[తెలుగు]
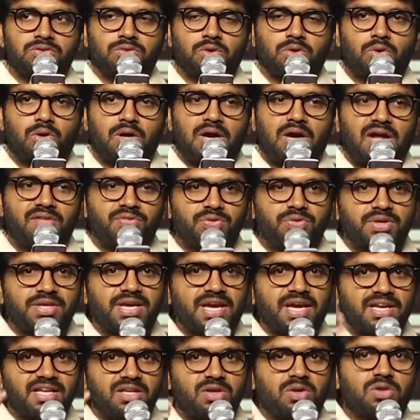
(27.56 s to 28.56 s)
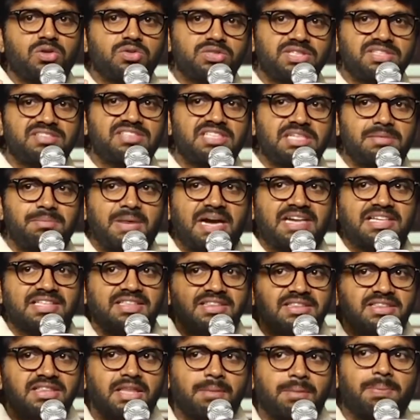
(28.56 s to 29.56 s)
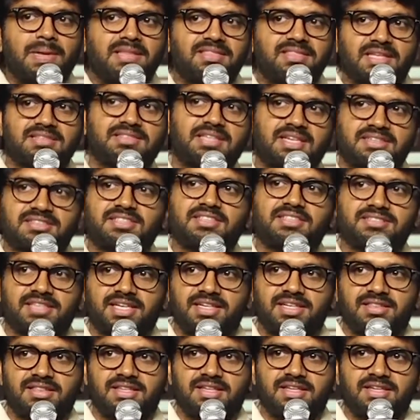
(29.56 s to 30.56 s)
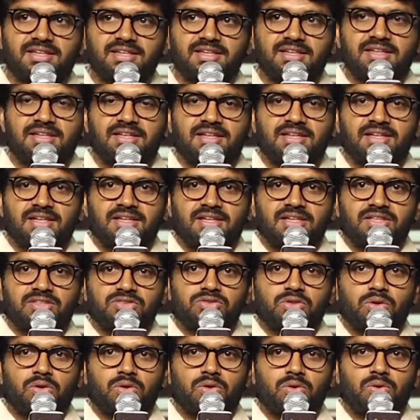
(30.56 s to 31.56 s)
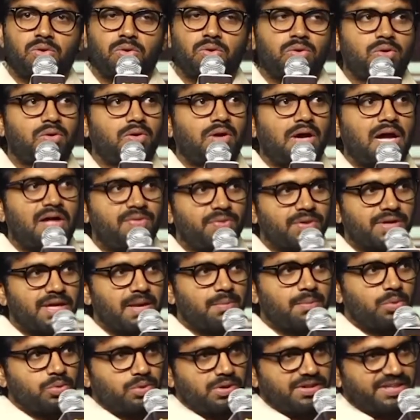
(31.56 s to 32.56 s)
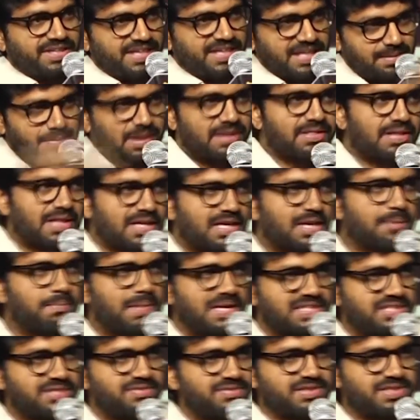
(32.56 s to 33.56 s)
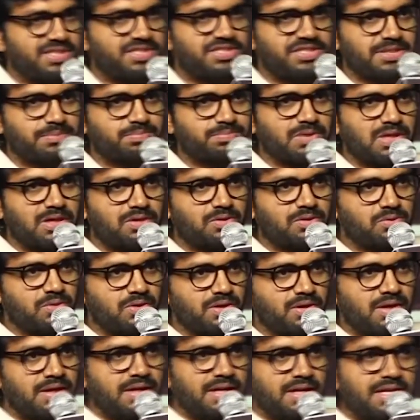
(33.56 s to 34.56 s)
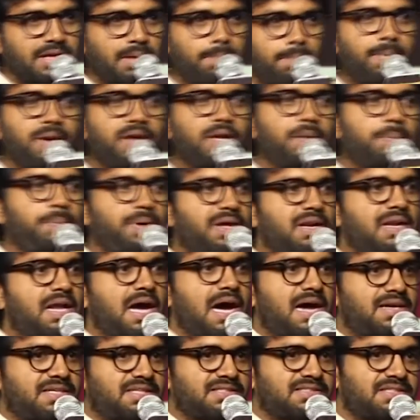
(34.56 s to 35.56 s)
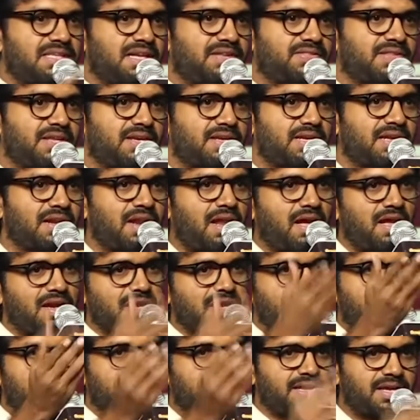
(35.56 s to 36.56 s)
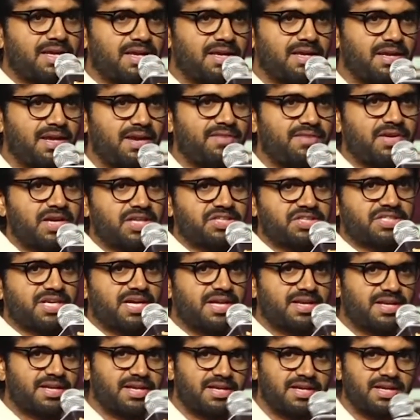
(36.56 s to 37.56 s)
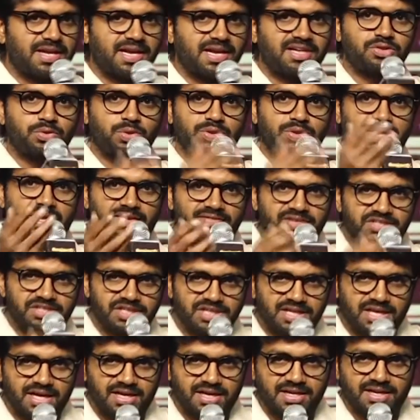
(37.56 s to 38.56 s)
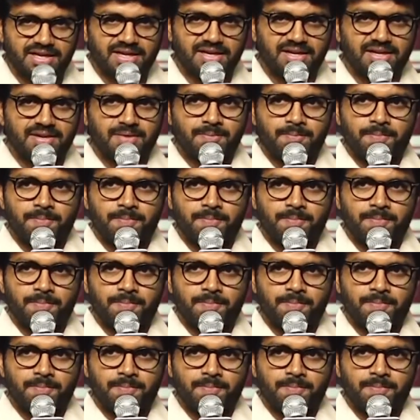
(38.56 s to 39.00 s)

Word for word: సో అందుకే ఈరోజు ఈ సినిమా ఇంత పెద్ద సక్సెస్ అయింది సో అందుకే ముందు టీం అందరికీ బెస్ట్ విషెస్ చెప్తున్నాను ఇక పేరు పేరున ఆర్టిస్టులందరికీ లాల్ గారికి అవినాష్ గారికి అండ్ దునియా విజయ్ గారికి